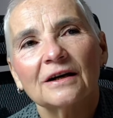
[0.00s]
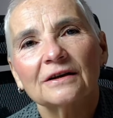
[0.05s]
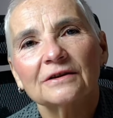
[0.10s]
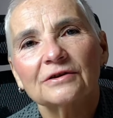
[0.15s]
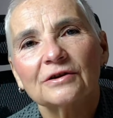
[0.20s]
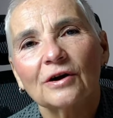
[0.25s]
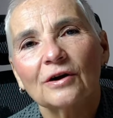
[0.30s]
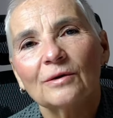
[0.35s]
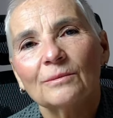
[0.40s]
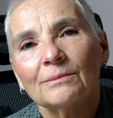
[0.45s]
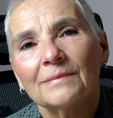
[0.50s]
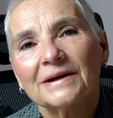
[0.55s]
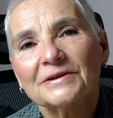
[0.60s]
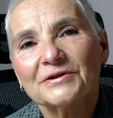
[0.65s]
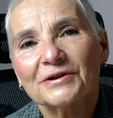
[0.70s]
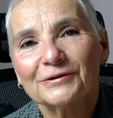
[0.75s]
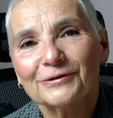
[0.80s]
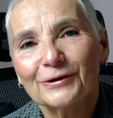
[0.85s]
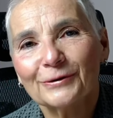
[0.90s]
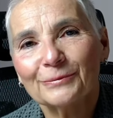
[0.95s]
to ma
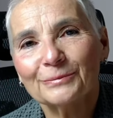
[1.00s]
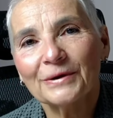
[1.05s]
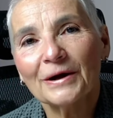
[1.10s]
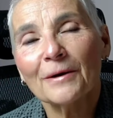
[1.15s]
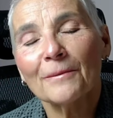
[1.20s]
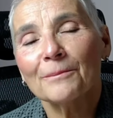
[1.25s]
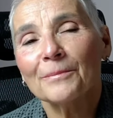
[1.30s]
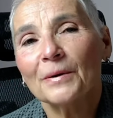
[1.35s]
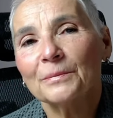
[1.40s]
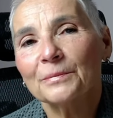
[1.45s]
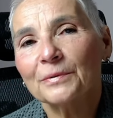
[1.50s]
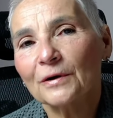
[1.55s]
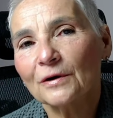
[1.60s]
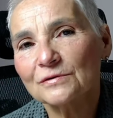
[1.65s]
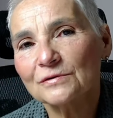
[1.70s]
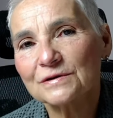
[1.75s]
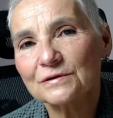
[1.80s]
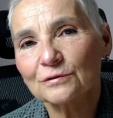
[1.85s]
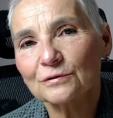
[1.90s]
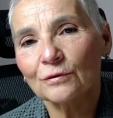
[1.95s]
się tobie po
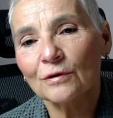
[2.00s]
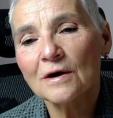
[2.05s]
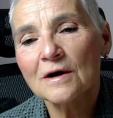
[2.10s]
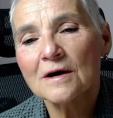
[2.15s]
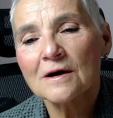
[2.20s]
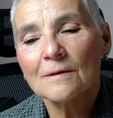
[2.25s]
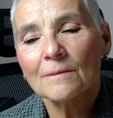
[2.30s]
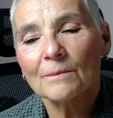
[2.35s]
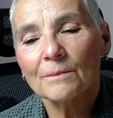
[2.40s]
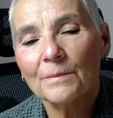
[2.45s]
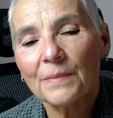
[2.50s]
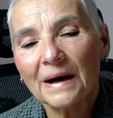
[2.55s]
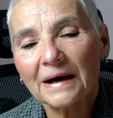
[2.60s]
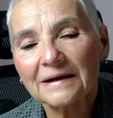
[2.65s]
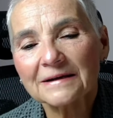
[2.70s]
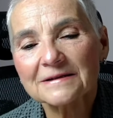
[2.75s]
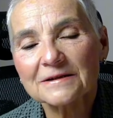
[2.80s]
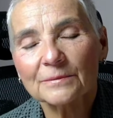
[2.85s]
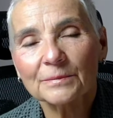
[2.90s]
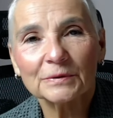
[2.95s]
prostu
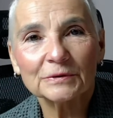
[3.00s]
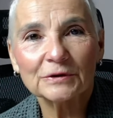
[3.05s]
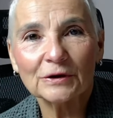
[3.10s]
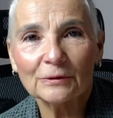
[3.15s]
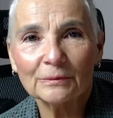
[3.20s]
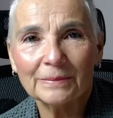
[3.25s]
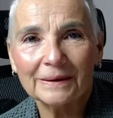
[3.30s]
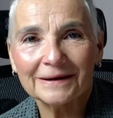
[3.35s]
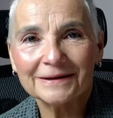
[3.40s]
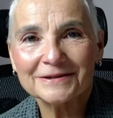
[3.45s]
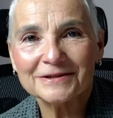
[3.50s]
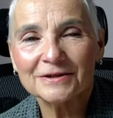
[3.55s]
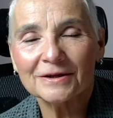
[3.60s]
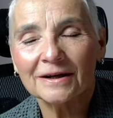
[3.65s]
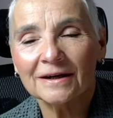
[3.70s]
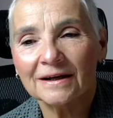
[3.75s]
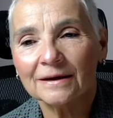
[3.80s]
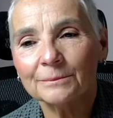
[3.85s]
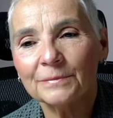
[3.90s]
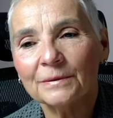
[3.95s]
bardzo podobać.
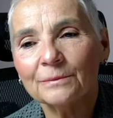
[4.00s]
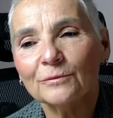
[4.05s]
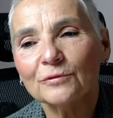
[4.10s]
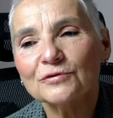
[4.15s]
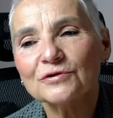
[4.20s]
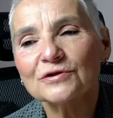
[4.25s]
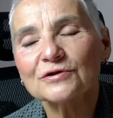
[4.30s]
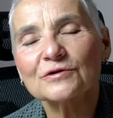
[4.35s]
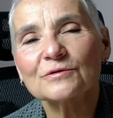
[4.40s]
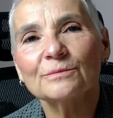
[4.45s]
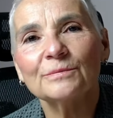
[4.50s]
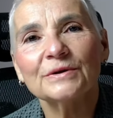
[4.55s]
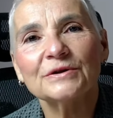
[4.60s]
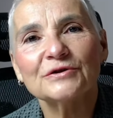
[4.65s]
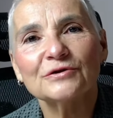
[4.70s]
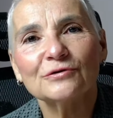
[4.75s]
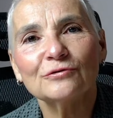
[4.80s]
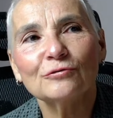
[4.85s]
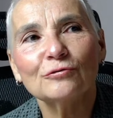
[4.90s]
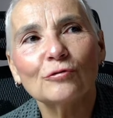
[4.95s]
Jakby musisz
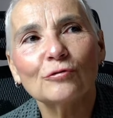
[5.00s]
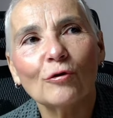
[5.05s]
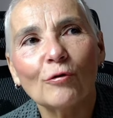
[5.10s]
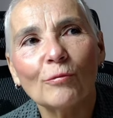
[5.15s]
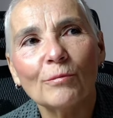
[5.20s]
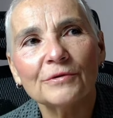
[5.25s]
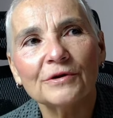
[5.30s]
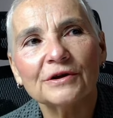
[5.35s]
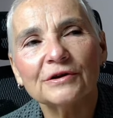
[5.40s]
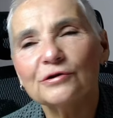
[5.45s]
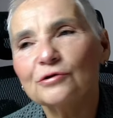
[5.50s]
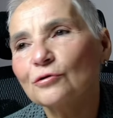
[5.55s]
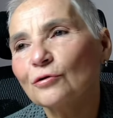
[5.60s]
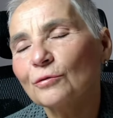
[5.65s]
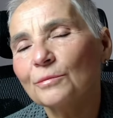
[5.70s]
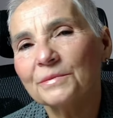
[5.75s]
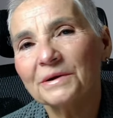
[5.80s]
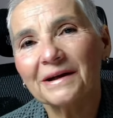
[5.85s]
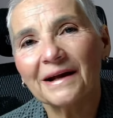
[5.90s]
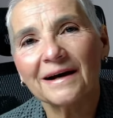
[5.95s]
być dumny,
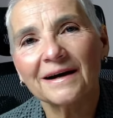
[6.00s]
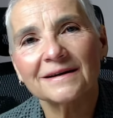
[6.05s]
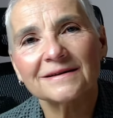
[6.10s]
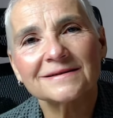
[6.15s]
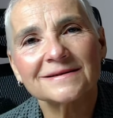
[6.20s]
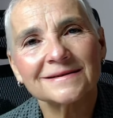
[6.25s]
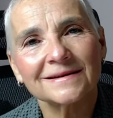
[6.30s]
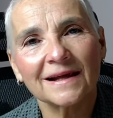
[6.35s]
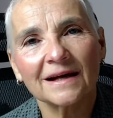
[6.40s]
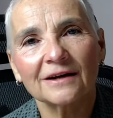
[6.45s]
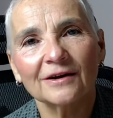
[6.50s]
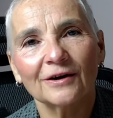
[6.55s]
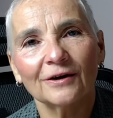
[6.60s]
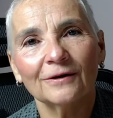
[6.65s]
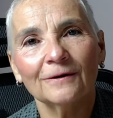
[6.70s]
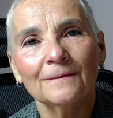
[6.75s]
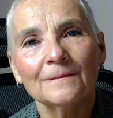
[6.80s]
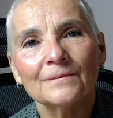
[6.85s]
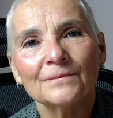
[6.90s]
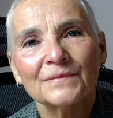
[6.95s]
dumna z
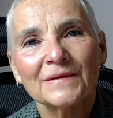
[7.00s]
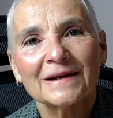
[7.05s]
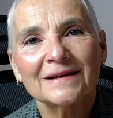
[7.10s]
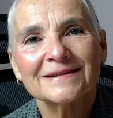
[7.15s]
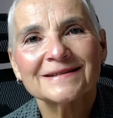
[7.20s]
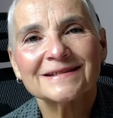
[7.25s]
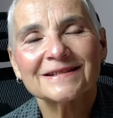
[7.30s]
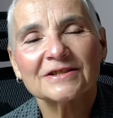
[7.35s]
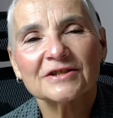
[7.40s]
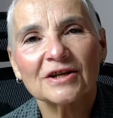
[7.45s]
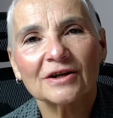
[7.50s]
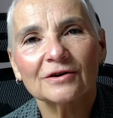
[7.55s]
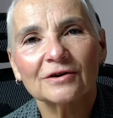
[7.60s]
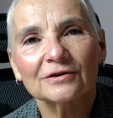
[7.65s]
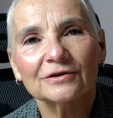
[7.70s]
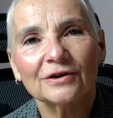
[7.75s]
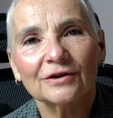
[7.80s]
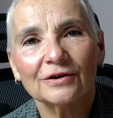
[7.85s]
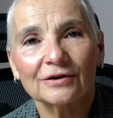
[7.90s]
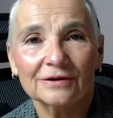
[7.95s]
tego, z
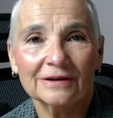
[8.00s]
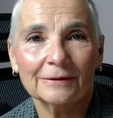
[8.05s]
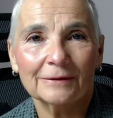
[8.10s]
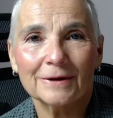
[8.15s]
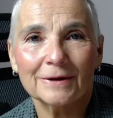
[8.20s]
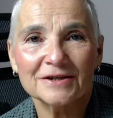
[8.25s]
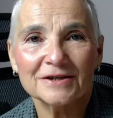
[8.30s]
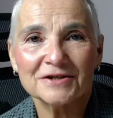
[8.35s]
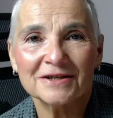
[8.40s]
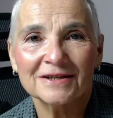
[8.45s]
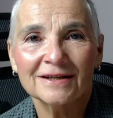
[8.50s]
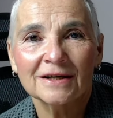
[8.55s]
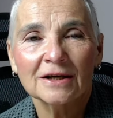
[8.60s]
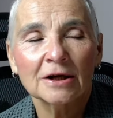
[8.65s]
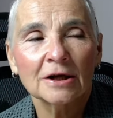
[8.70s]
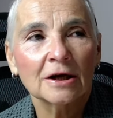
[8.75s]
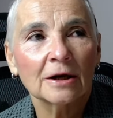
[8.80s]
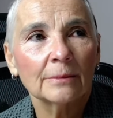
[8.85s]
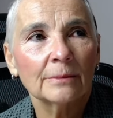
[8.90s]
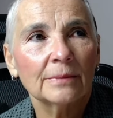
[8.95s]
czego dokonałaś,
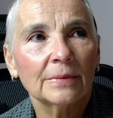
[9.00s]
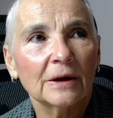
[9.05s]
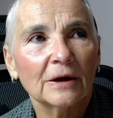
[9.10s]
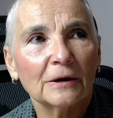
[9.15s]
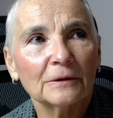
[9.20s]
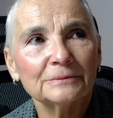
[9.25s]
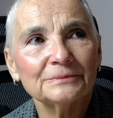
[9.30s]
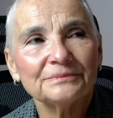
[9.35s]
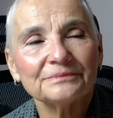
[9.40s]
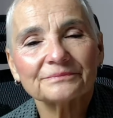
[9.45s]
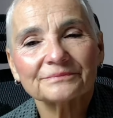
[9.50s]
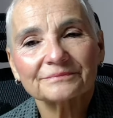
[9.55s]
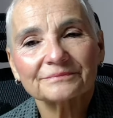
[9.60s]
bo